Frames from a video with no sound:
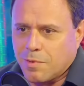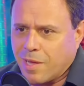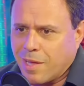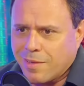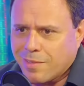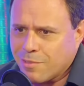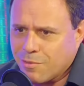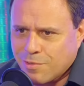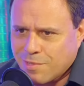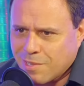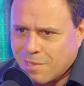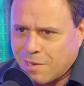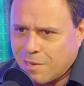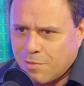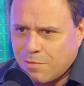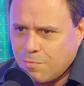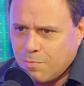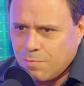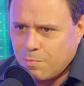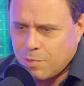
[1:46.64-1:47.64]
Cartão de
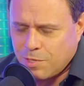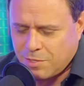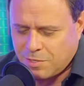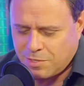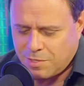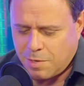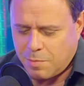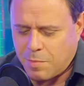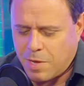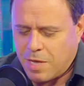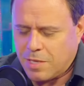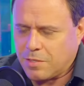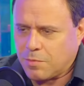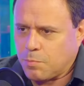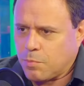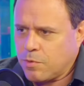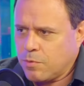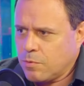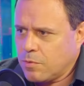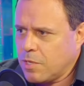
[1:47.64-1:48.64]
crédito não precisa não mais. mais.
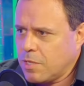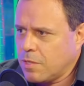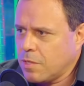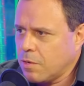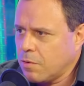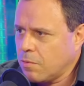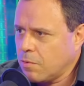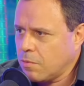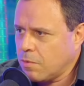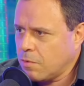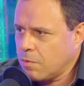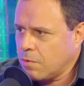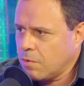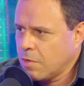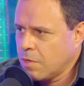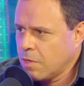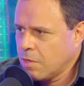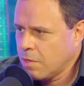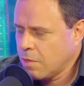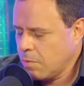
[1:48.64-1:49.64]
põe o dedão,
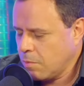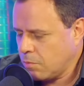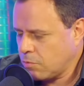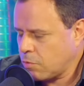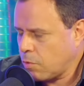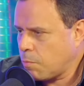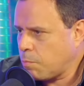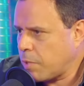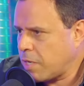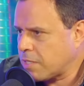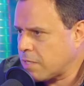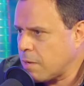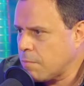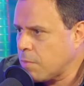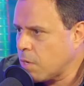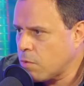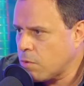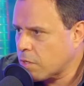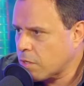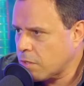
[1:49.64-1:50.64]
só passa a
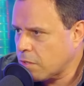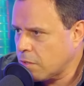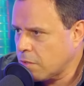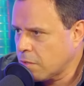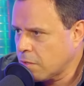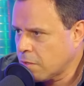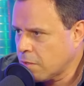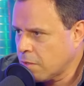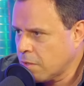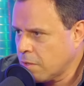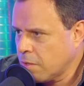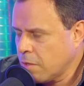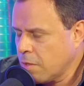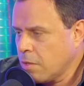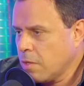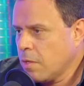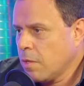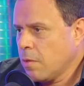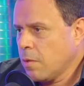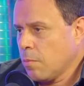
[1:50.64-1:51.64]
mão aqui.
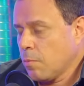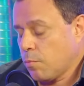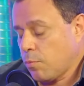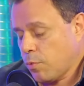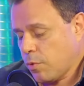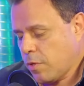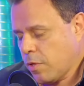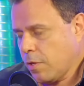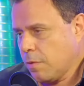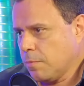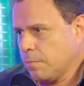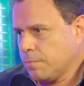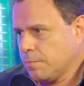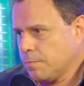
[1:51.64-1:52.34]
Uhum. É, é, porque... é porque